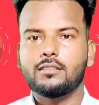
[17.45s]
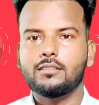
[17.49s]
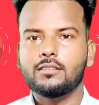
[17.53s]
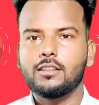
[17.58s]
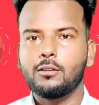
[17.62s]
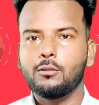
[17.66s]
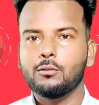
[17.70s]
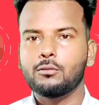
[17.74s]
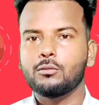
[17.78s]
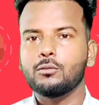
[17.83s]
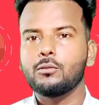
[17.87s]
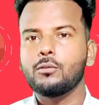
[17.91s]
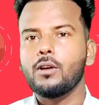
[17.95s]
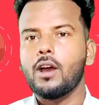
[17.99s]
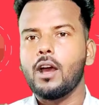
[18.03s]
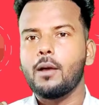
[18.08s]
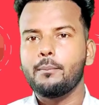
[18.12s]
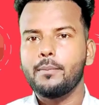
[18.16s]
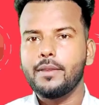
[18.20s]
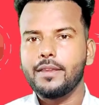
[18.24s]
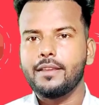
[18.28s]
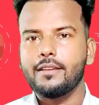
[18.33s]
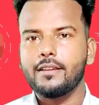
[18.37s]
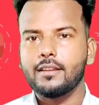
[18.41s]
लगता हो तो
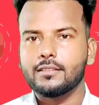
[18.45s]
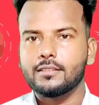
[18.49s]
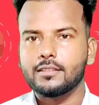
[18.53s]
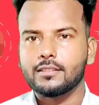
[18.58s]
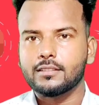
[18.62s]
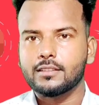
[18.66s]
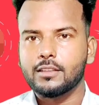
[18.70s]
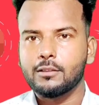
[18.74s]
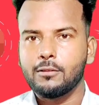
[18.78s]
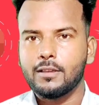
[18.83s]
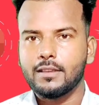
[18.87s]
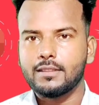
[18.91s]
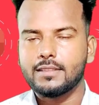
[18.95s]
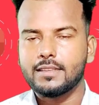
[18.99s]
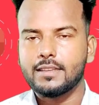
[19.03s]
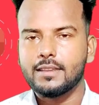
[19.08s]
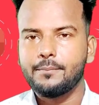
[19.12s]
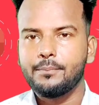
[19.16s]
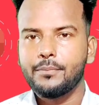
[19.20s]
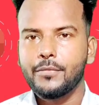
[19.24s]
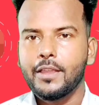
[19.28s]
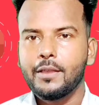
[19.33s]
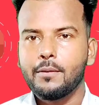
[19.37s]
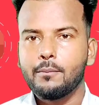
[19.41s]
आप भी कर सकते हो
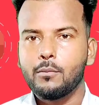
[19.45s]
ऐसे